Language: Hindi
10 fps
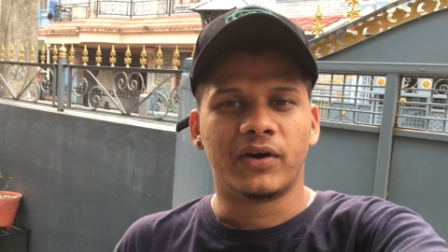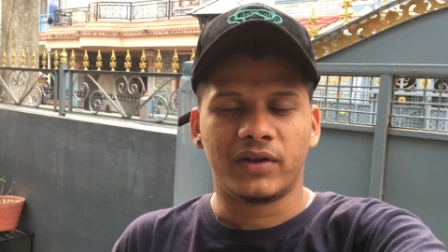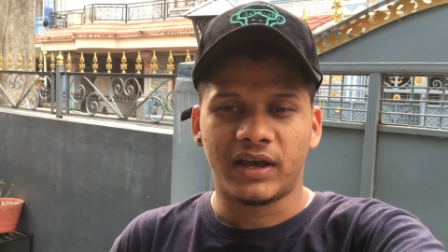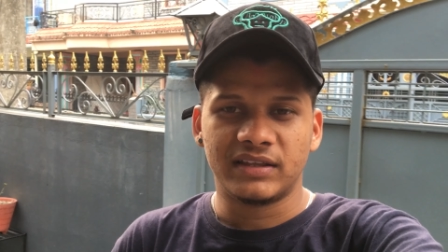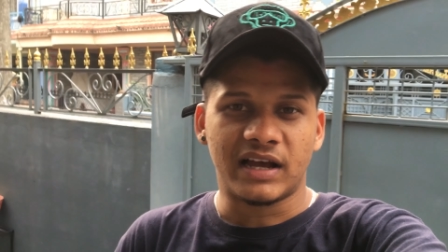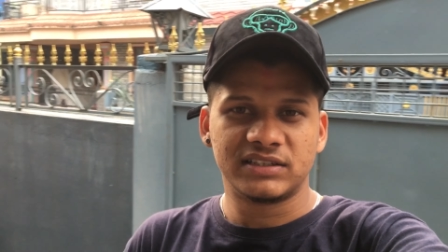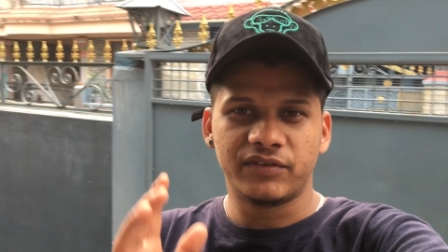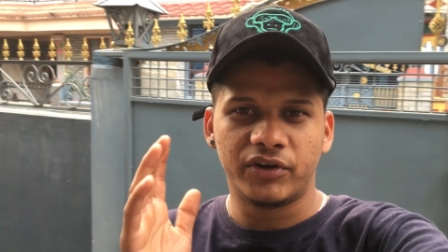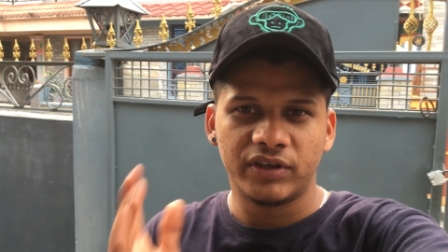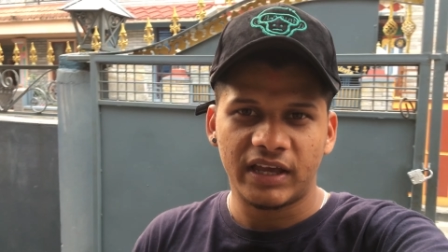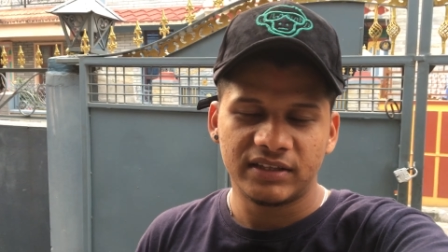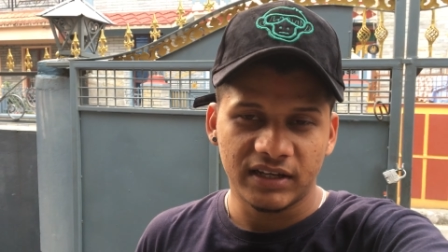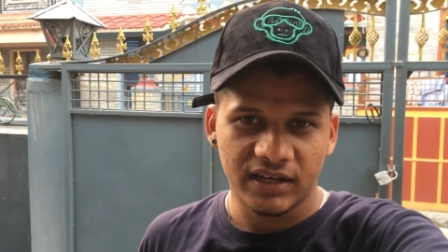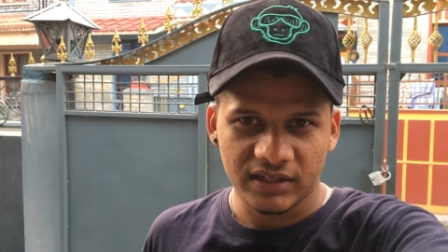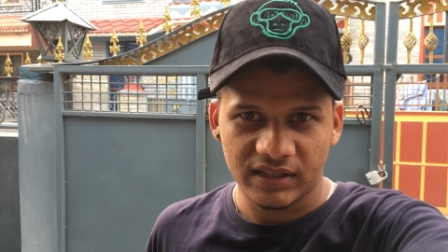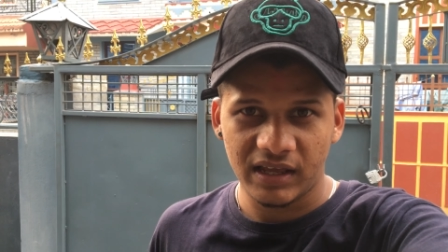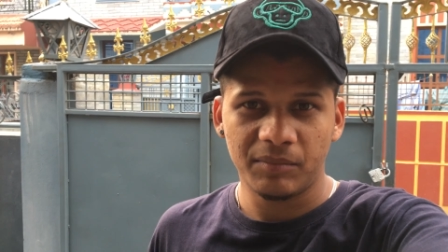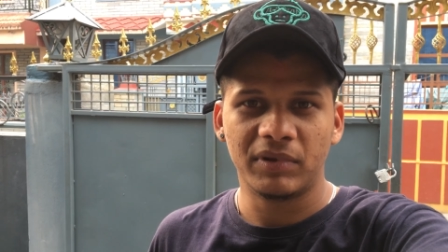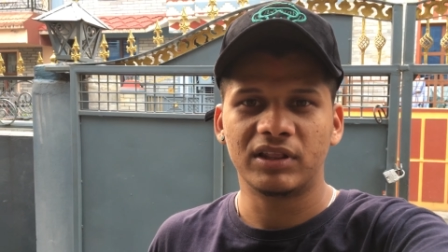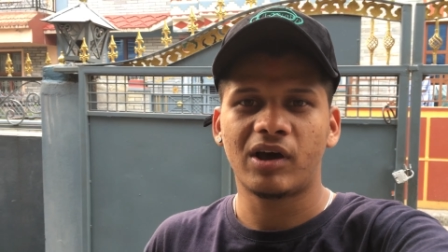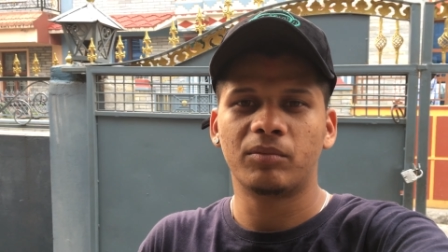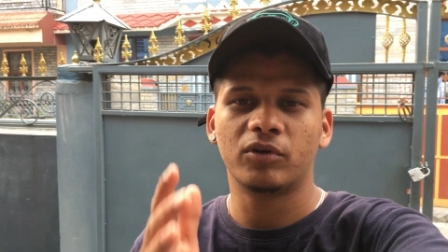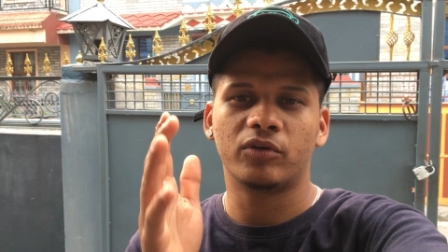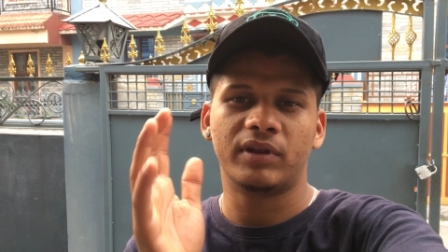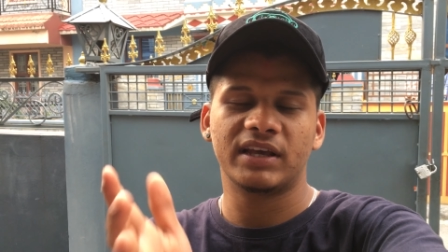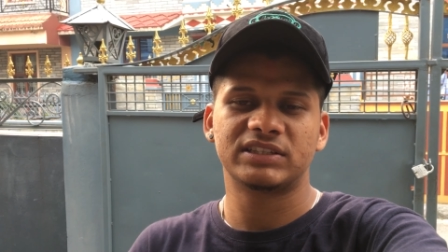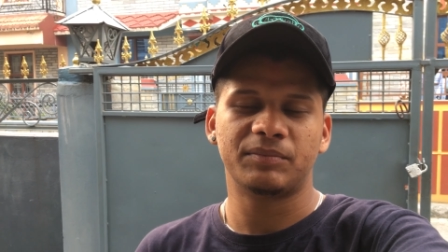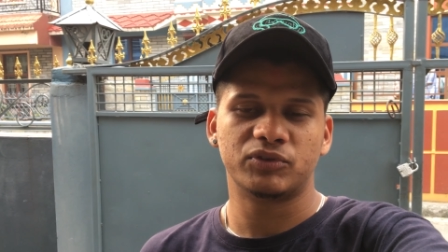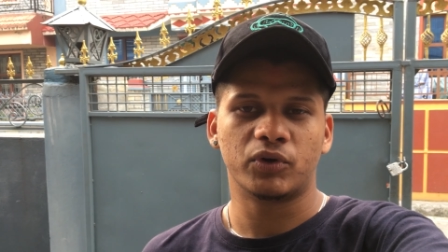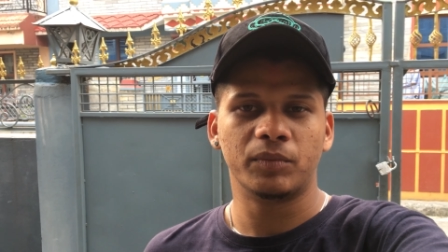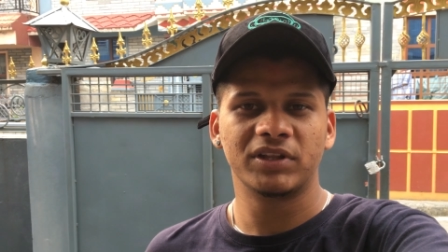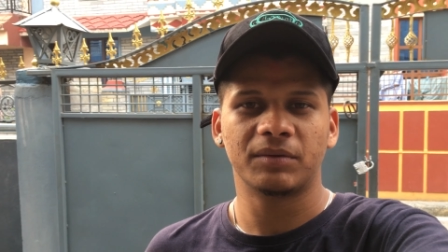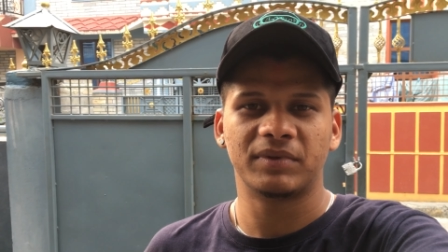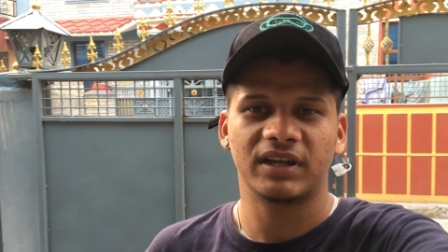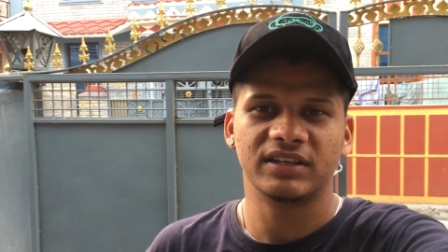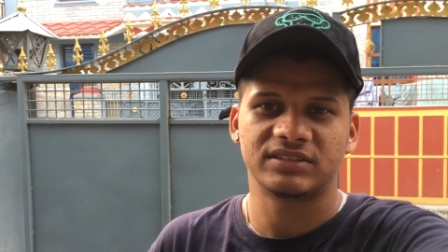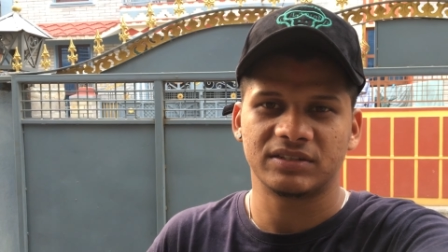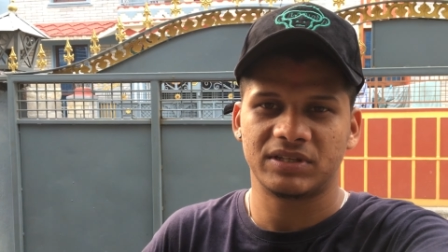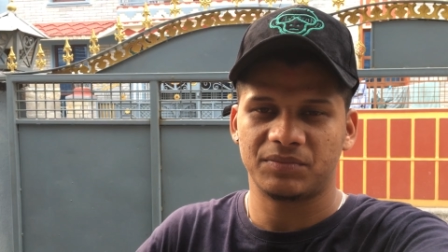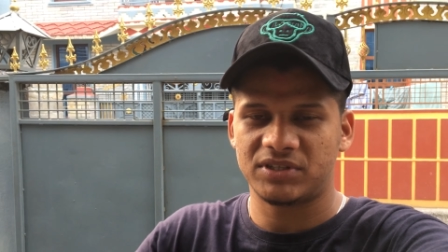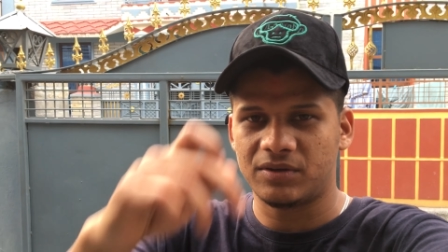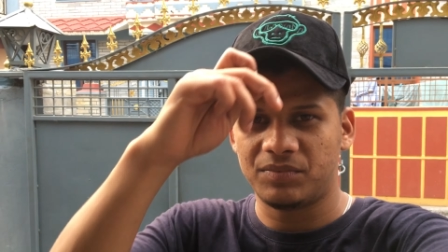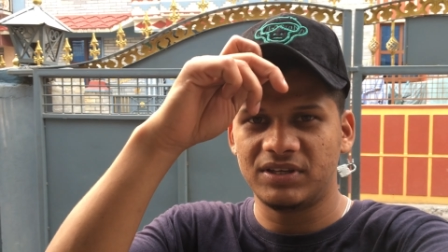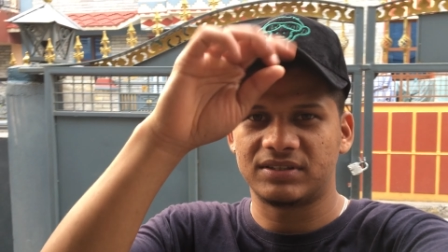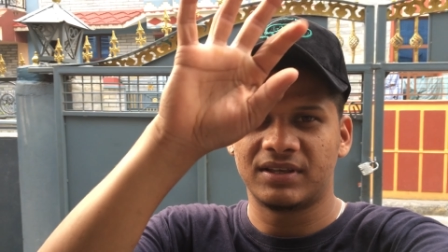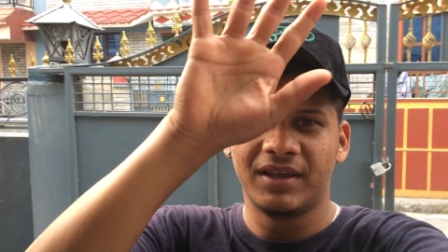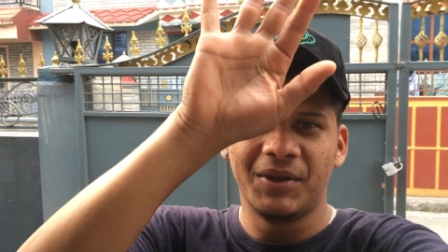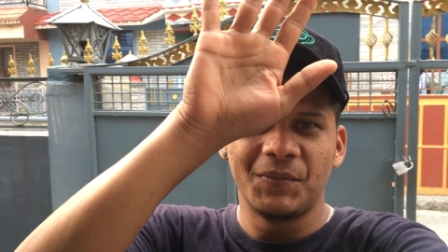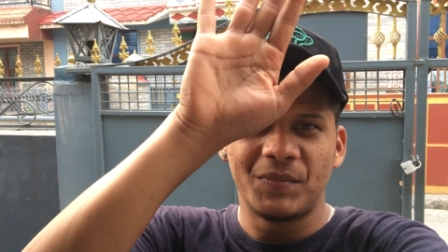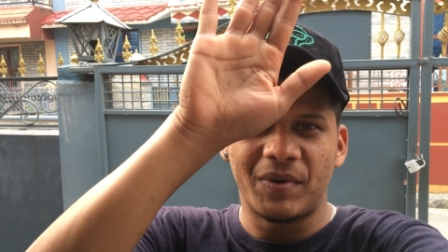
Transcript: और गाइज आज की वीडियो यहीं तक ही रखते हैं मिलता आप लोगों को नेक्स्ट एपिसोड में तब तक लिस्ट से